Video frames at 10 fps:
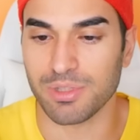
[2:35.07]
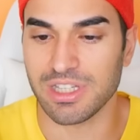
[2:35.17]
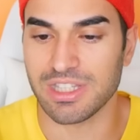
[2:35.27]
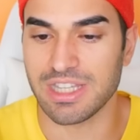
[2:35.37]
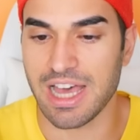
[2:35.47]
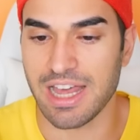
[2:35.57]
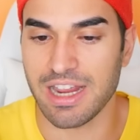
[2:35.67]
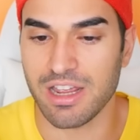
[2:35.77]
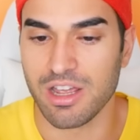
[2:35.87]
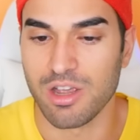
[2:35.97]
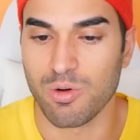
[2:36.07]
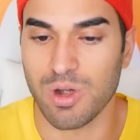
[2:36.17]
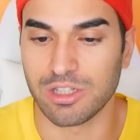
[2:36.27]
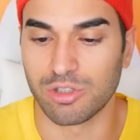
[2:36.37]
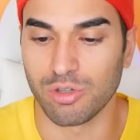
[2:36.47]
potenziare?
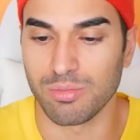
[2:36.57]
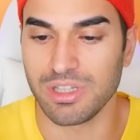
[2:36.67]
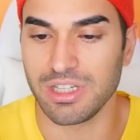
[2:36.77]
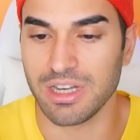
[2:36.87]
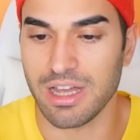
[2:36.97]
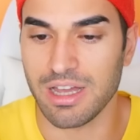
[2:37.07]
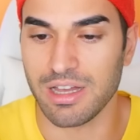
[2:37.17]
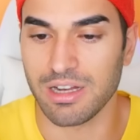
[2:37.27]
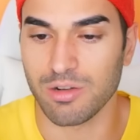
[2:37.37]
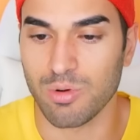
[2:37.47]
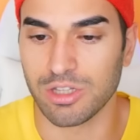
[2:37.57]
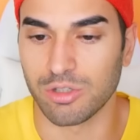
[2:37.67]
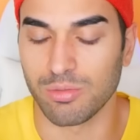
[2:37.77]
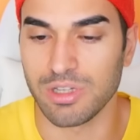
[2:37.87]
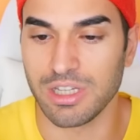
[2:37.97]
4000,
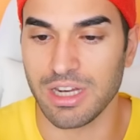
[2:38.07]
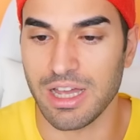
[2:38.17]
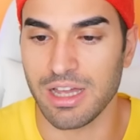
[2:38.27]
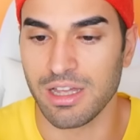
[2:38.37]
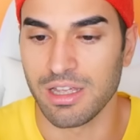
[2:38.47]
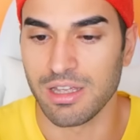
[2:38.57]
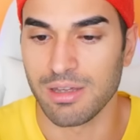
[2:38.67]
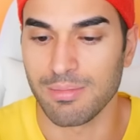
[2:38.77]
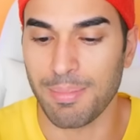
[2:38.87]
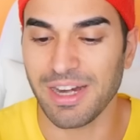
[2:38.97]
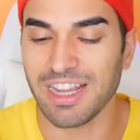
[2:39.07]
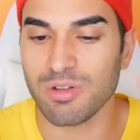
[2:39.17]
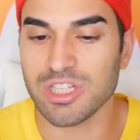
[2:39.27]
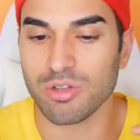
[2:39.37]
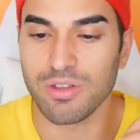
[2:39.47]
4000, ma perché
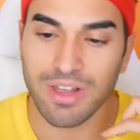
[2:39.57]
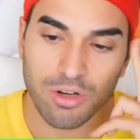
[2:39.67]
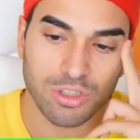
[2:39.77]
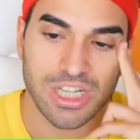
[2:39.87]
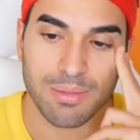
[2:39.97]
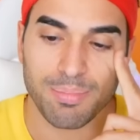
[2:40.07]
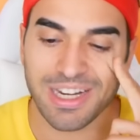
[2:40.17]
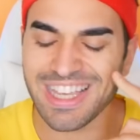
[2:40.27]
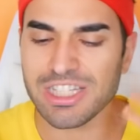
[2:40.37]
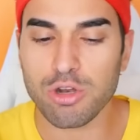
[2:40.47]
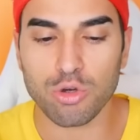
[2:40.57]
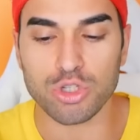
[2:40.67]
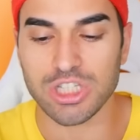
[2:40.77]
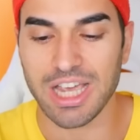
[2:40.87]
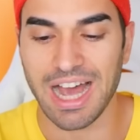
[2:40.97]
questo livello? Cioè, perché ce l'ho così